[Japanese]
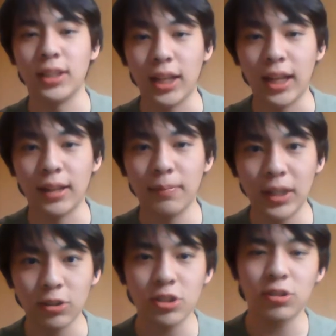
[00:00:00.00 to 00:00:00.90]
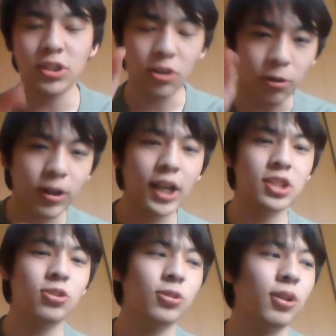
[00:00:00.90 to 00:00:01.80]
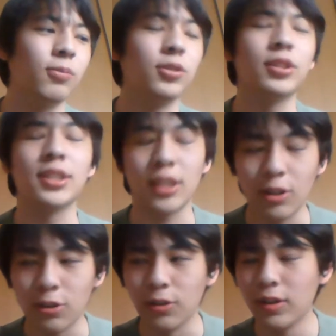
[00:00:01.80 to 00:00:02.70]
で、まあ、後々公開しようとは思うんですけど、